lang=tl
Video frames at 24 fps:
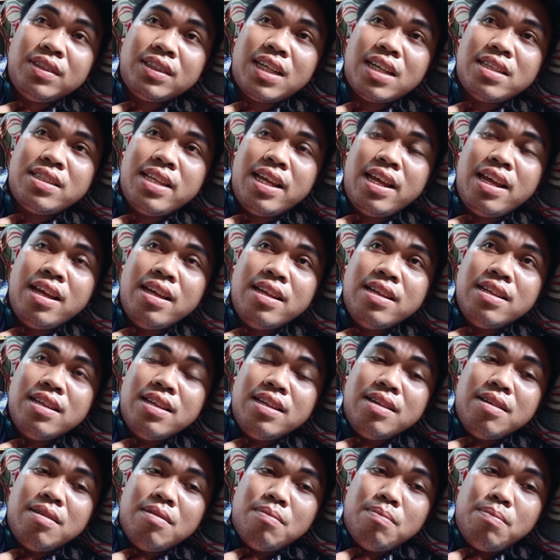Kasi,
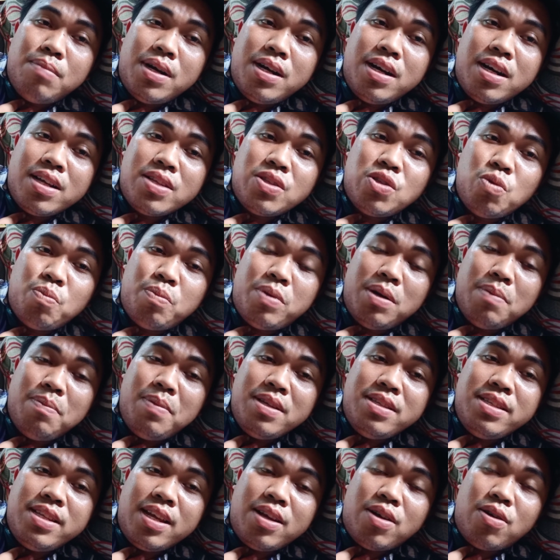parang super
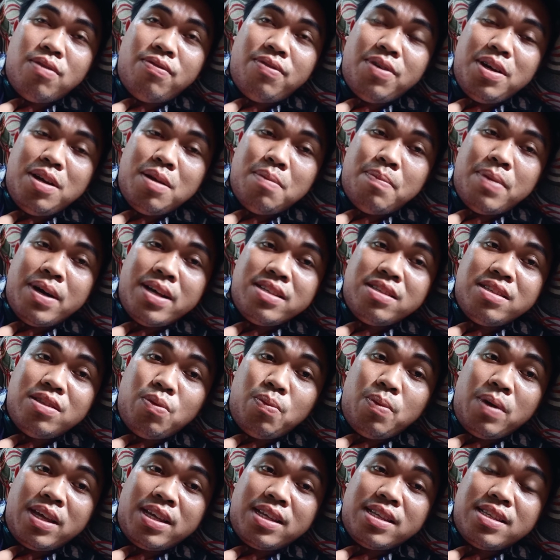busy ko for the
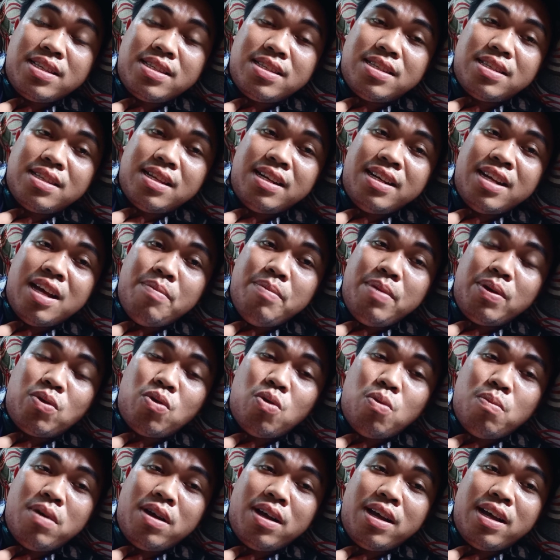past weeks. Ang dami
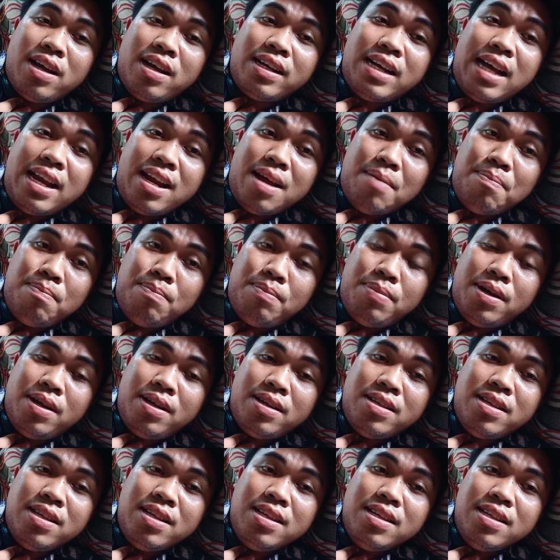kong mga ganap
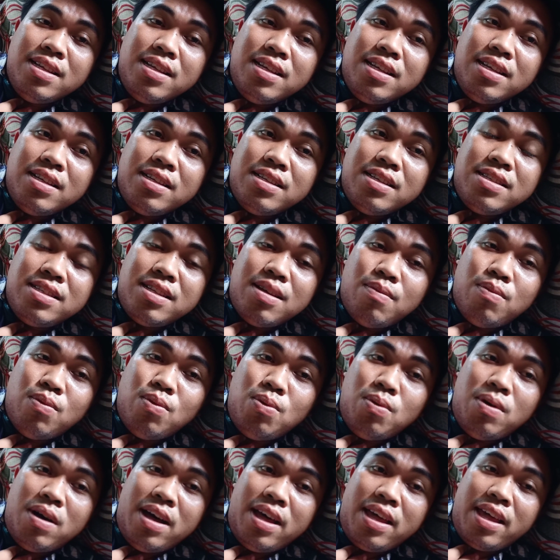sa
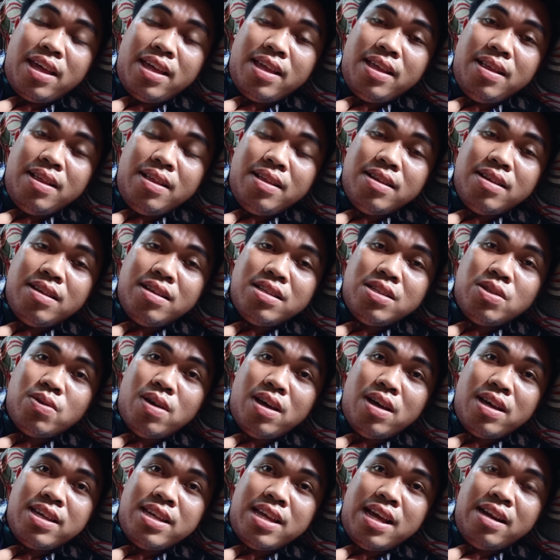buhay. So,
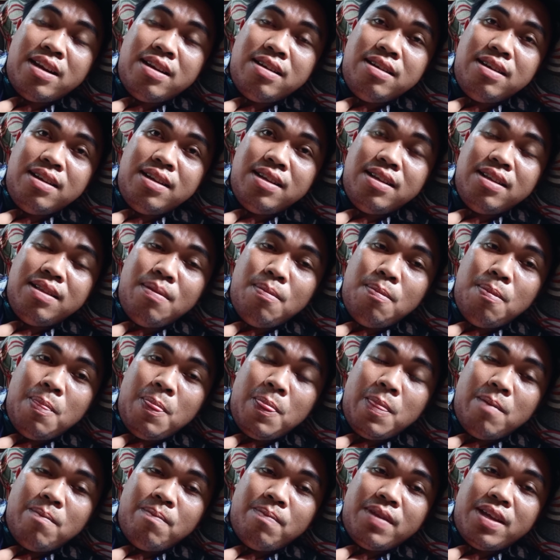ayan.
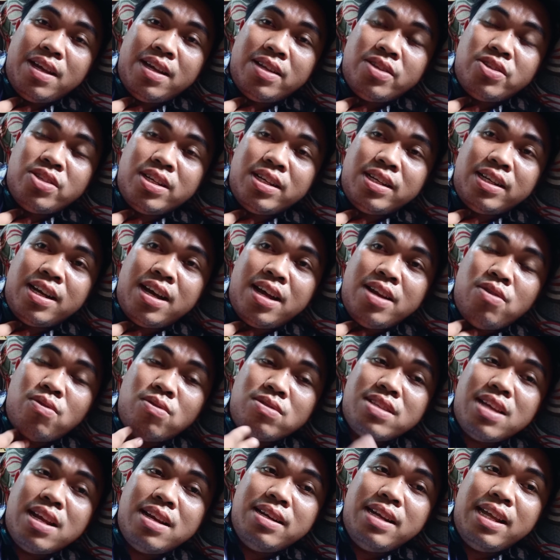At saka, nung
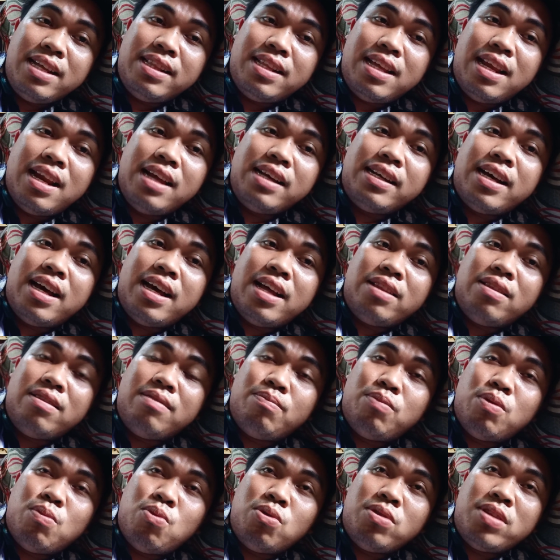Sunday talaga,
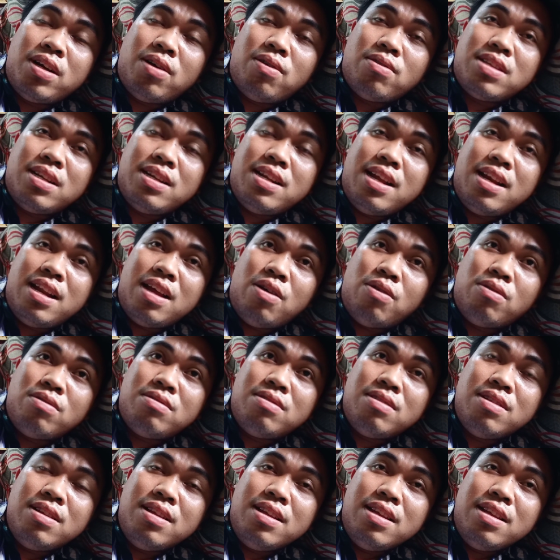pumunta ko sa Danao.